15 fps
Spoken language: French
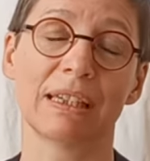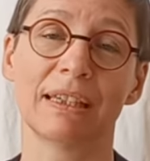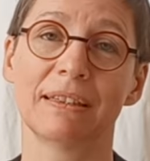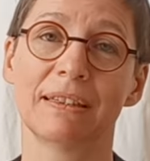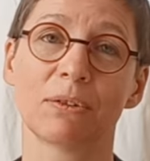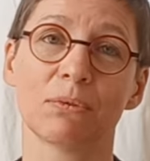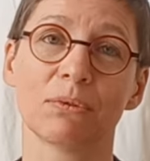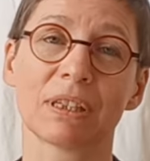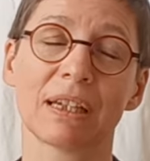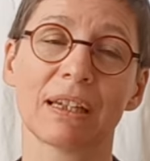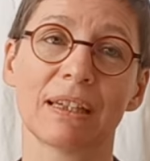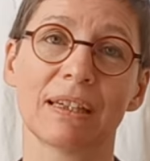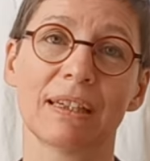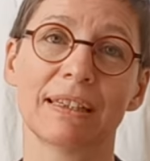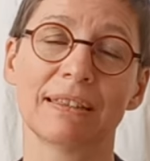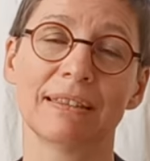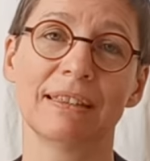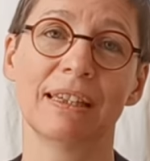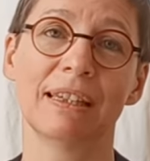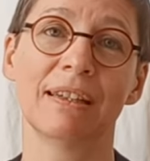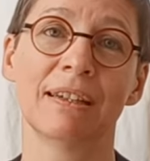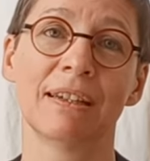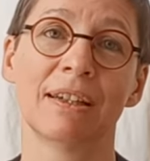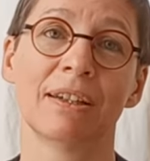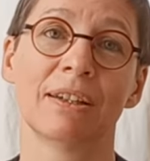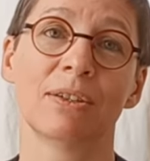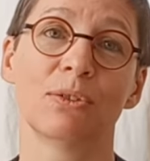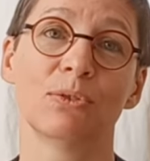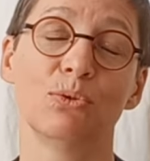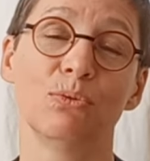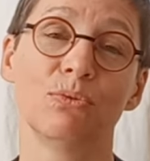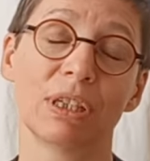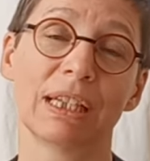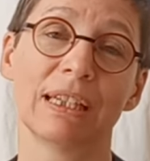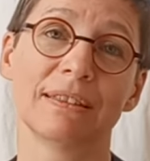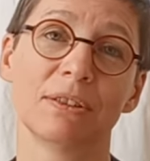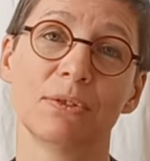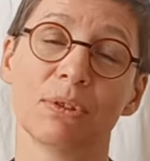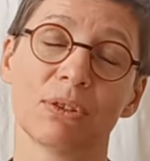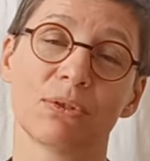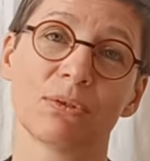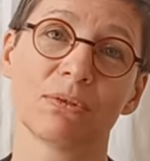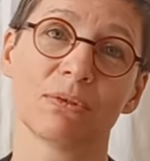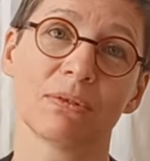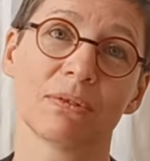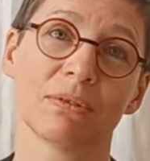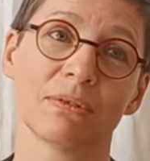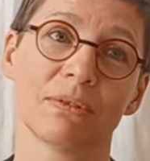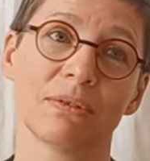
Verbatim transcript: il a été contraint à l'exil du fait de la situation